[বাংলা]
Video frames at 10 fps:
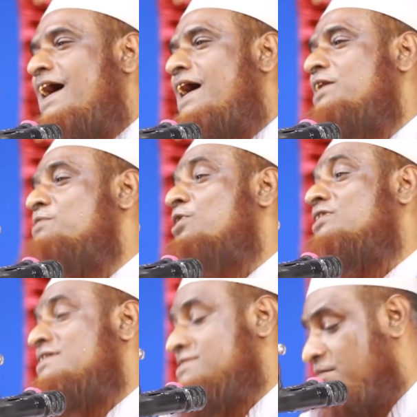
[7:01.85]
আলী
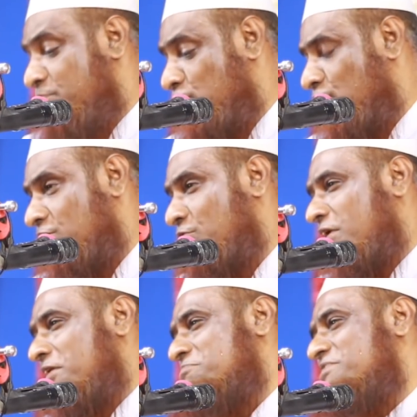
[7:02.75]
বলতেছে ভিতরে
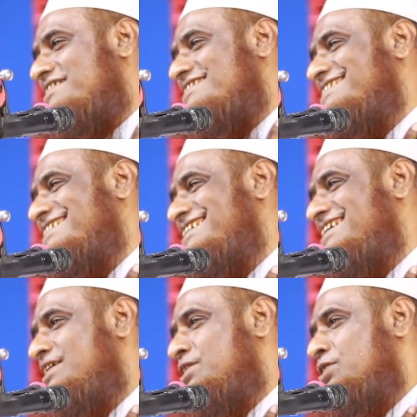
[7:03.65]
ঢোকা লাগবে
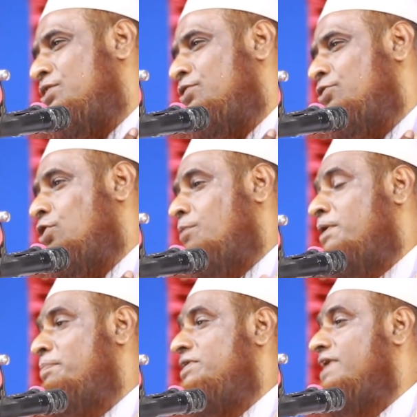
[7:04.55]

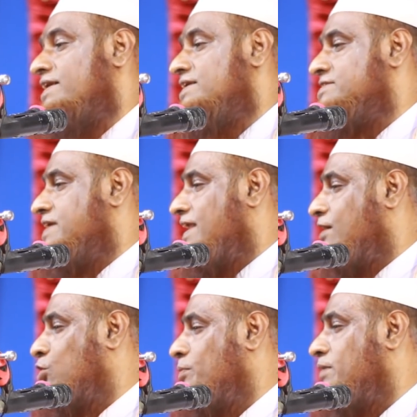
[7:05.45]
নবী বিদায় নিছে না
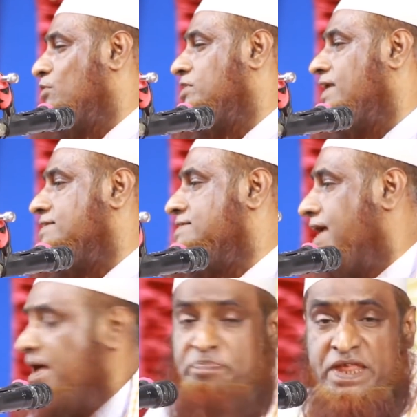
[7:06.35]
ঘুমের মধ্যে
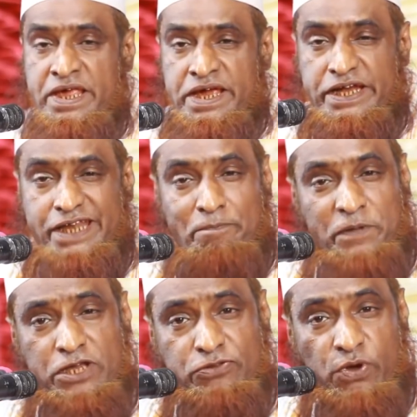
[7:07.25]
আছে এটা
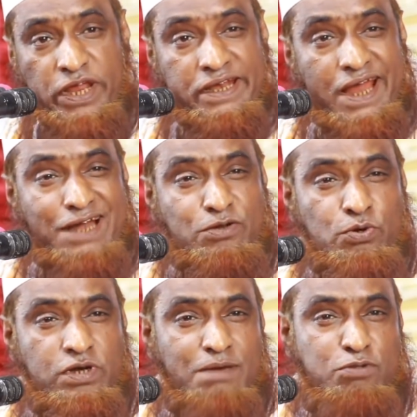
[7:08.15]
ভিতরে না
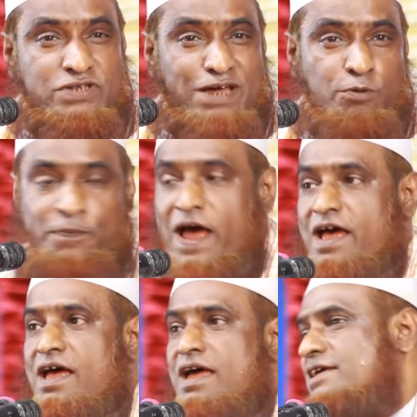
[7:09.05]
ঢুকলে বোঝার
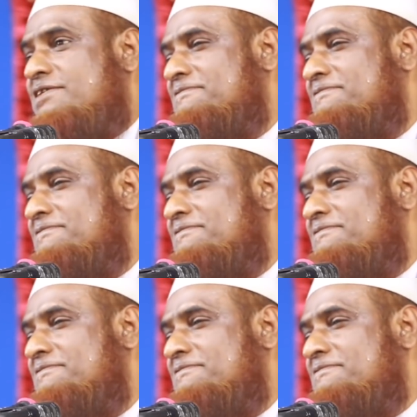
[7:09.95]
উপায়